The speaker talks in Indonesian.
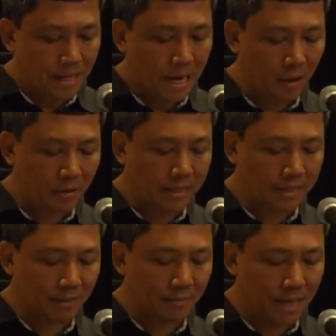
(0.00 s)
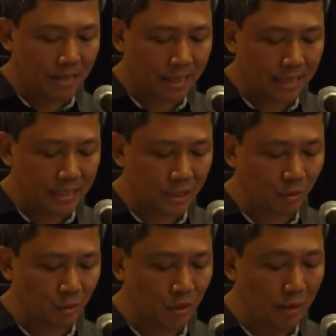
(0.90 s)
kalau Nietzsche mengatakan
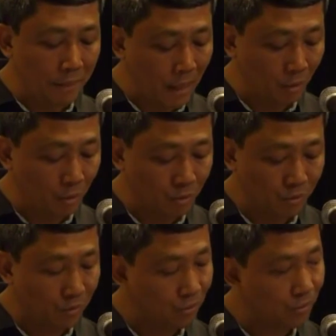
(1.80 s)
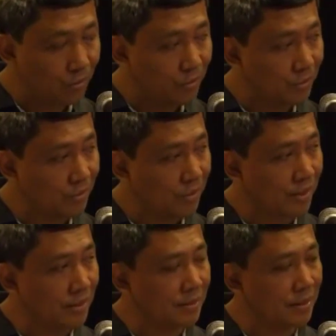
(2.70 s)
sesuatu yang baru
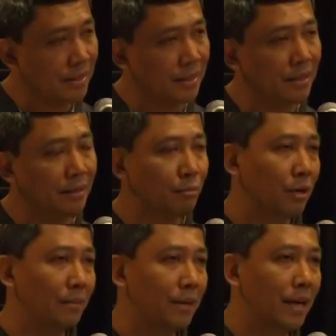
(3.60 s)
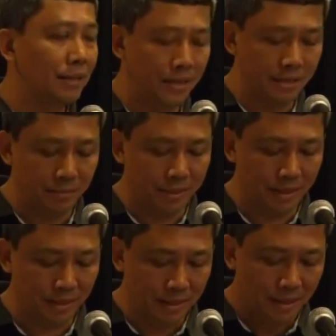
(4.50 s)
ya saya kira bukan pada
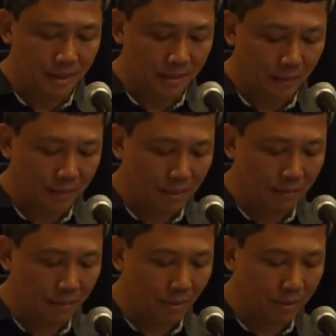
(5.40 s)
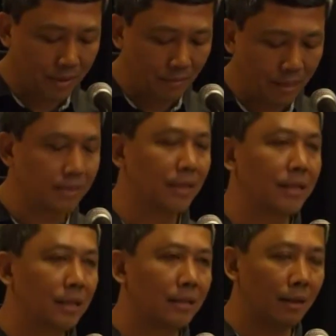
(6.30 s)
ateismenya tapi lebih bahwa dia mengajak
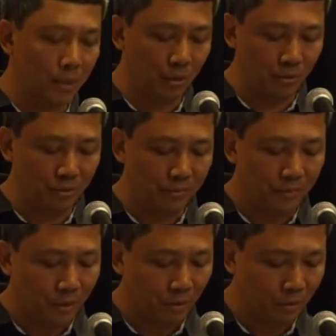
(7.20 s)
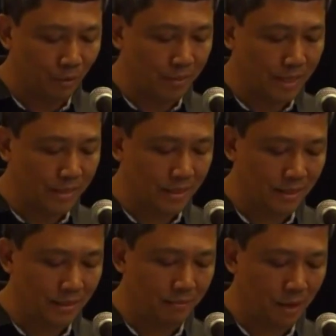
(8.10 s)
kita termenung untuk
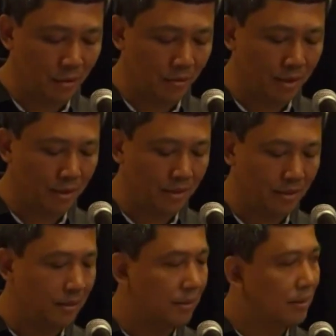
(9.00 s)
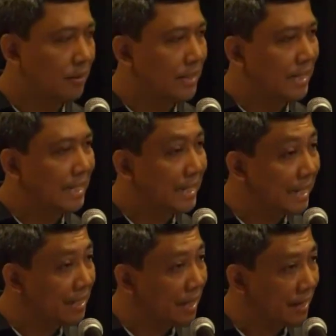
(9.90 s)
menyadari bahwa
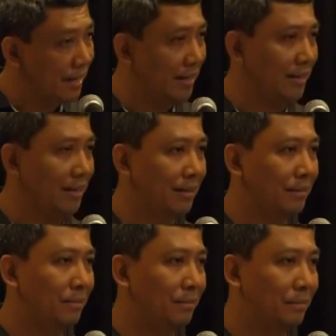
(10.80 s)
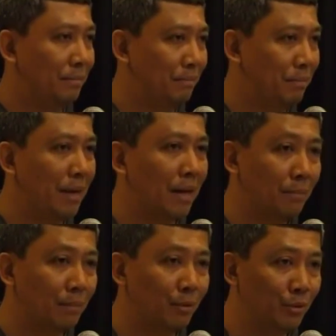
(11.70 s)
kitalah para
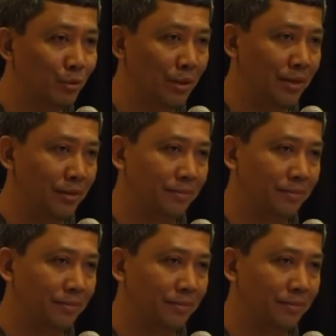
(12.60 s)
pembunuh Tuhan.